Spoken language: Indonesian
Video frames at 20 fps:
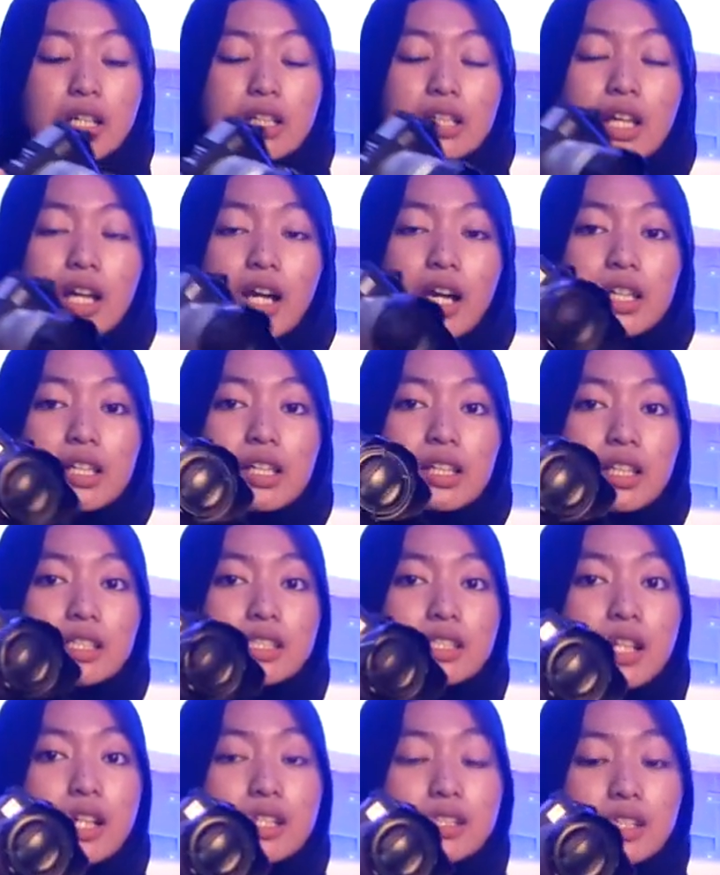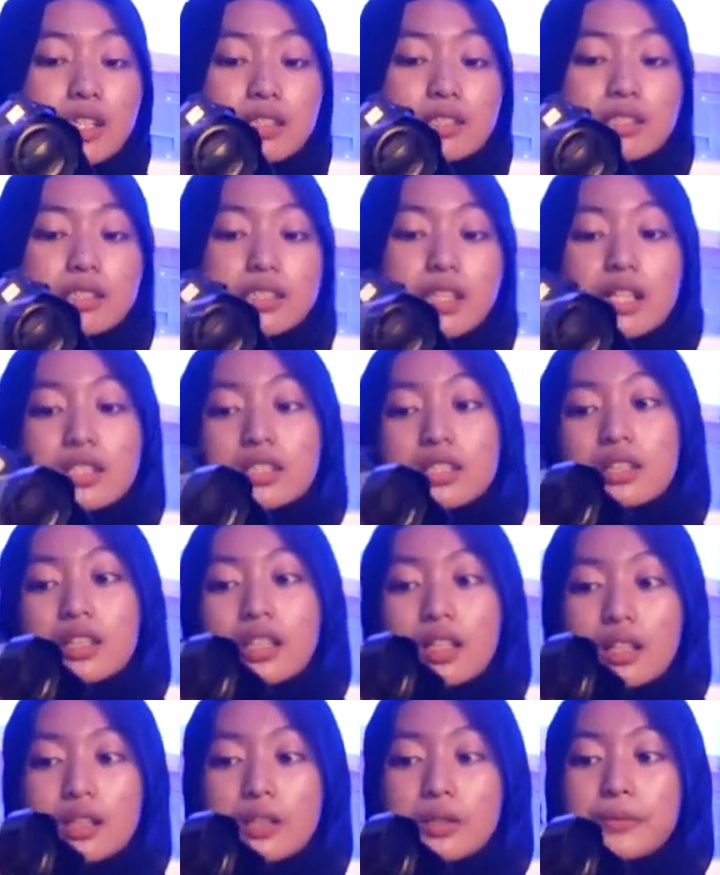Nanti akan kita jelaskan secara
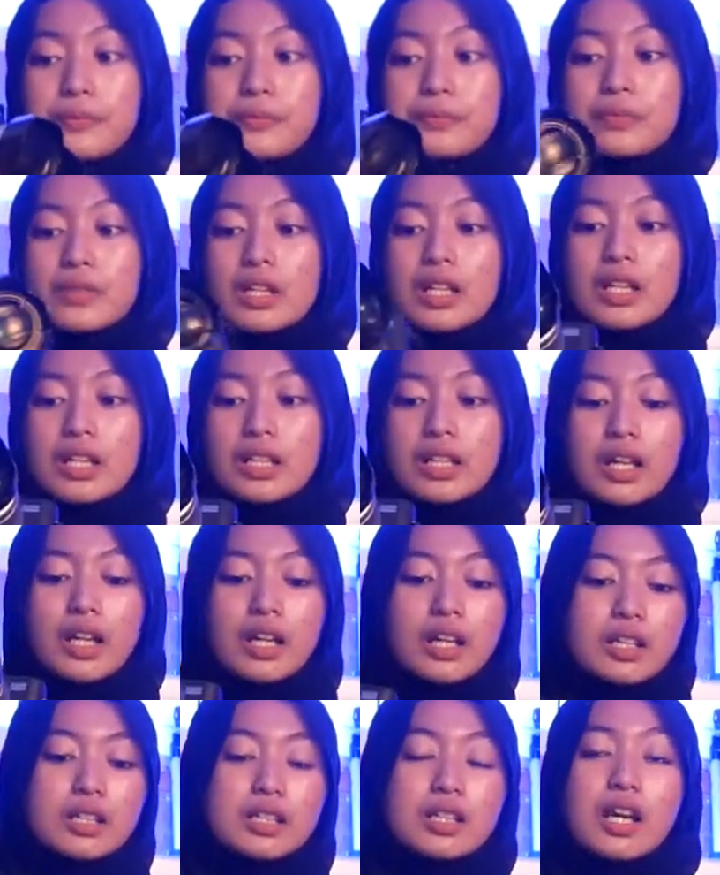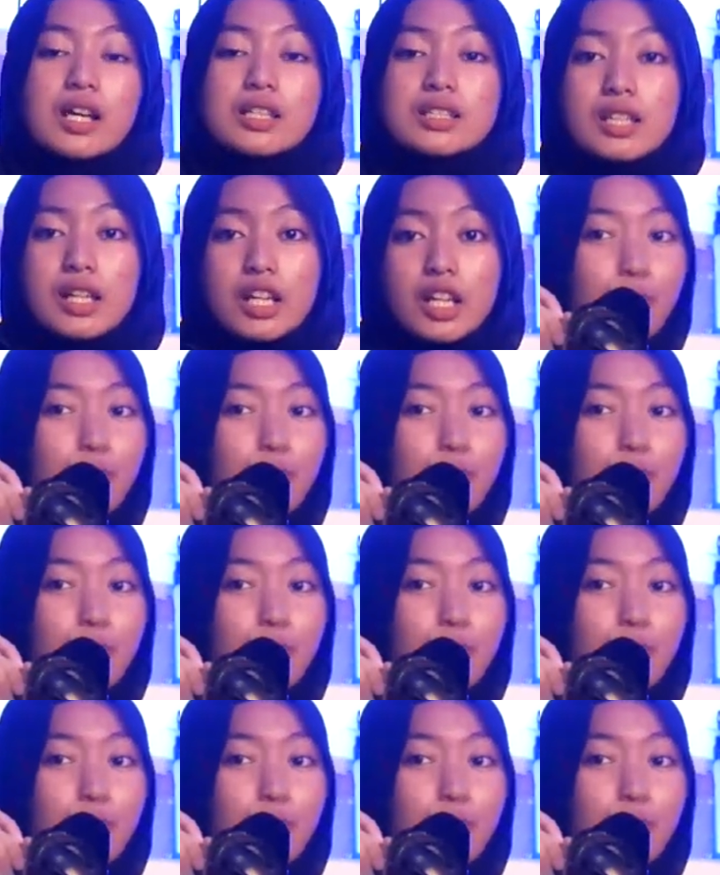detail karena ini hanya